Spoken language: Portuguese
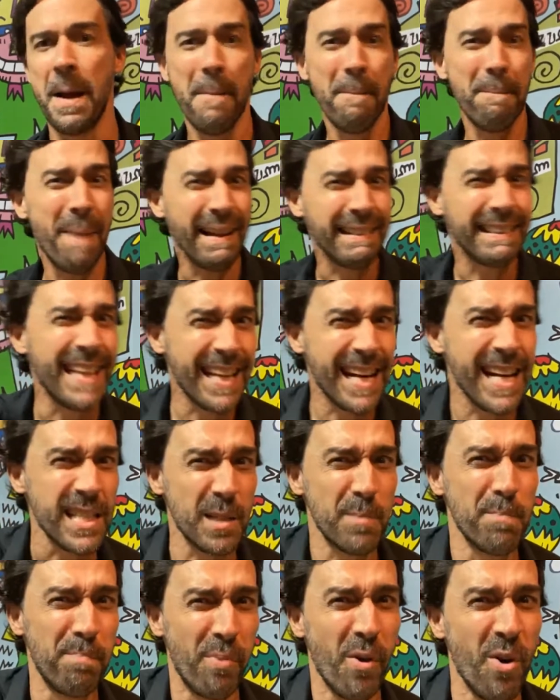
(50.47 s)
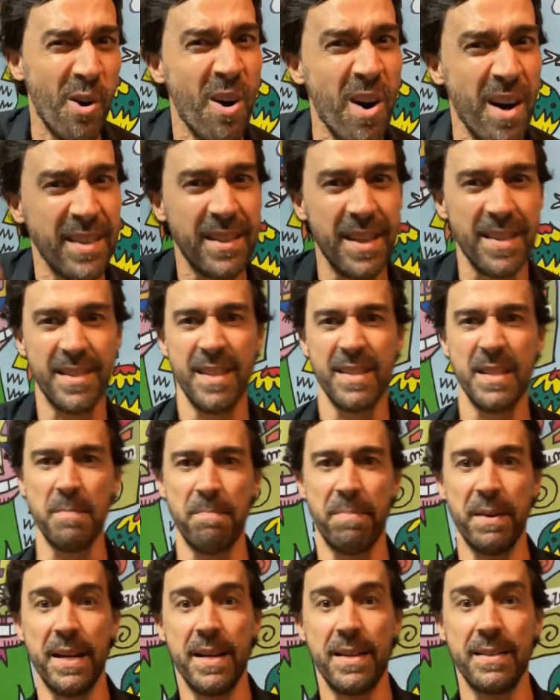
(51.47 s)
bater nas portas das
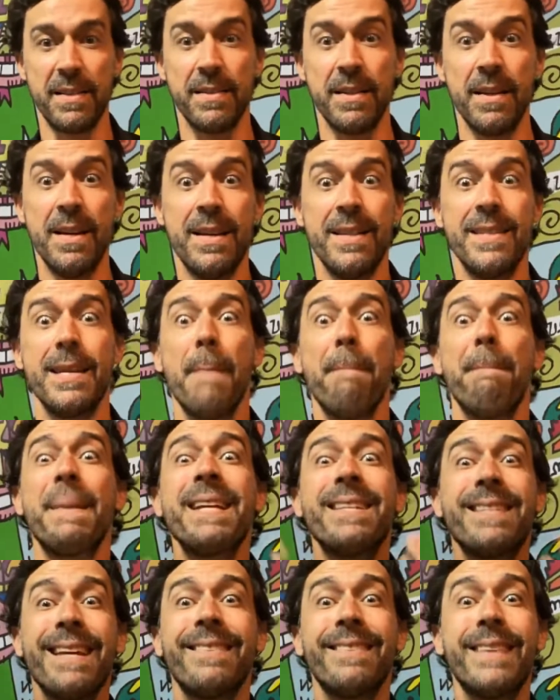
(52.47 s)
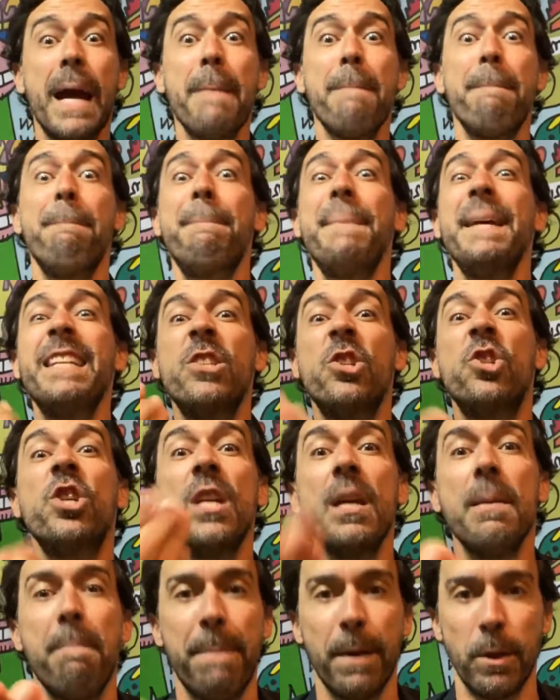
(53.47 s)
empresas, se apresentar e
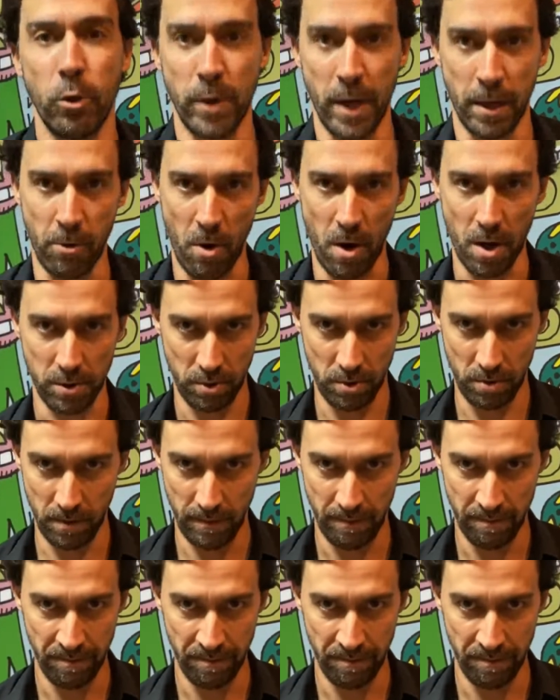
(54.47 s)
pedir pelo negócio.